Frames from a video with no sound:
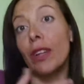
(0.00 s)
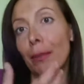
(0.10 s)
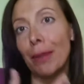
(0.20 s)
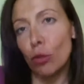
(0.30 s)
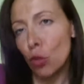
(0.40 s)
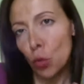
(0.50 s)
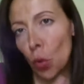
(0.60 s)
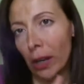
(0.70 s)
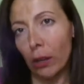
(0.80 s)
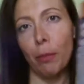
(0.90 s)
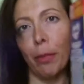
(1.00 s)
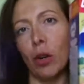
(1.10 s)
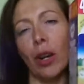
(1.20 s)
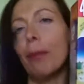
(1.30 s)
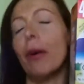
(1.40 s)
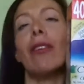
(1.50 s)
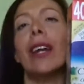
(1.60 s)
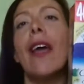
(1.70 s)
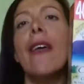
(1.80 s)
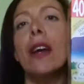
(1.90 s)
viene meno su ecco in parole
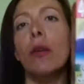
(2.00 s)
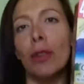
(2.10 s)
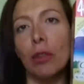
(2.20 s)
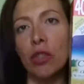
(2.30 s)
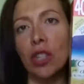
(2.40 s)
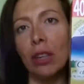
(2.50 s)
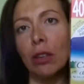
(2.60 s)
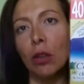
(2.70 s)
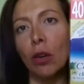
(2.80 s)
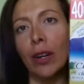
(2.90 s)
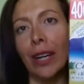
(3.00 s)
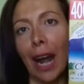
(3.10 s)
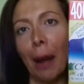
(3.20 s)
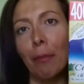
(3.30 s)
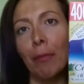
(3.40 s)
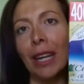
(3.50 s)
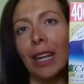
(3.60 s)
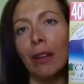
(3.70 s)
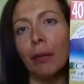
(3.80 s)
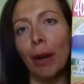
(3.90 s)
povere 400 grammi
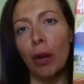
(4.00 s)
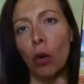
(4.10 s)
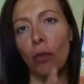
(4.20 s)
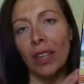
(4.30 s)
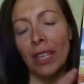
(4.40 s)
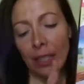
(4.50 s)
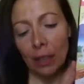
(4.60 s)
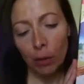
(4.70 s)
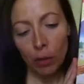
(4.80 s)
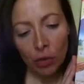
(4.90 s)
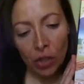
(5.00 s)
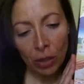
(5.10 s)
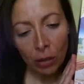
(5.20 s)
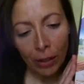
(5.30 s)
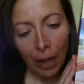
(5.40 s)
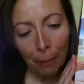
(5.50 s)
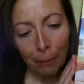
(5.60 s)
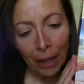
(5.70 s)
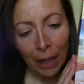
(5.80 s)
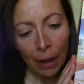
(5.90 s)
il pacco convenienza da 400
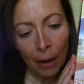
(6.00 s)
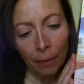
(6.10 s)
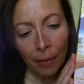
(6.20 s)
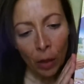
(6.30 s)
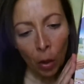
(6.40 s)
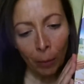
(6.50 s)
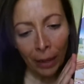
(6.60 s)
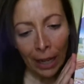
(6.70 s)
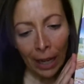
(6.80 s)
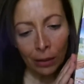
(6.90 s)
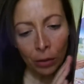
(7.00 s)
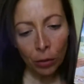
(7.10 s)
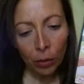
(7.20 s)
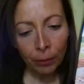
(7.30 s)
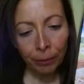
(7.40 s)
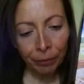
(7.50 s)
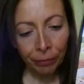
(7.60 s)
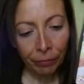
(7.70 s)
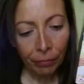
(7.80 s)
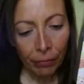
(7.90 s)
grammi l'ho pagato
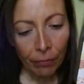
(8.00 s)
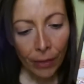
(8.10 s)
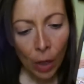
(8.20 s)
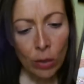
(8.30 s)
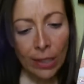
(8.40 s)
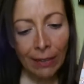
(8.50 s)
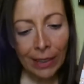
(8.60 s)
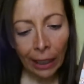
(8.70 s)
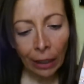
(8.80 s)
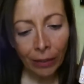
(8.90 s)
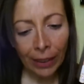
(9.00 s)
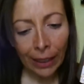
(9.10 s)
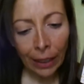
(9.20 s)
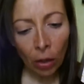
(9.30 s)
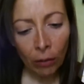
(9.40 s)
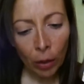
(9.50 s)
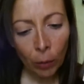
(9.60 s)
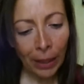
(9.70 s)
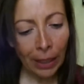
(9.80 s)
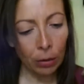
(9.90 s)
costava 3,99
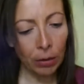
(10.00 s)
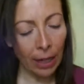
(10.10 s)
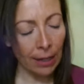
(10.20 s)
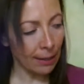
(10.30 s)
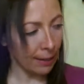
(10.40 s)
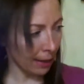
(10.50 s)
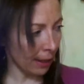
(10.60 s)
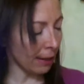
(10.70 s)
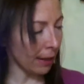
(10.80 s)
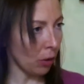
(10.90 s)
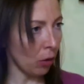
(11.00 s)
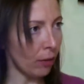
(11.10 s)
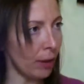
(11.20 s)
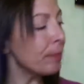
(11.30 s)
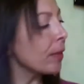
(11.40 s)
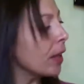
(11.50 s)
l'ho pagato 3,79